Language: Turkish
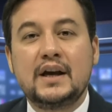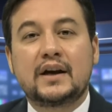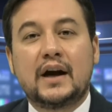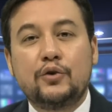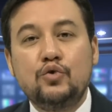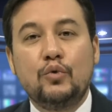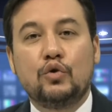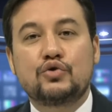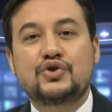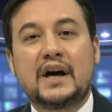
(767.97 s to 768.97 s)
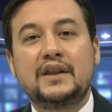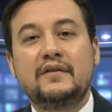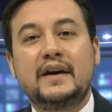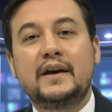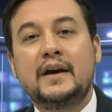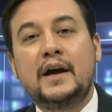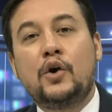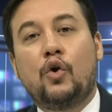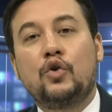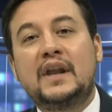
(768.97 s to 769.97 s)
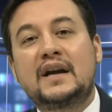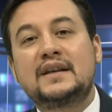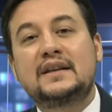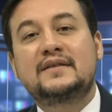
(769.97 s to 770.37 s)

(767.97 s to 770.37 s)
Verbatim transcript: kayyum olacağını ve onlardan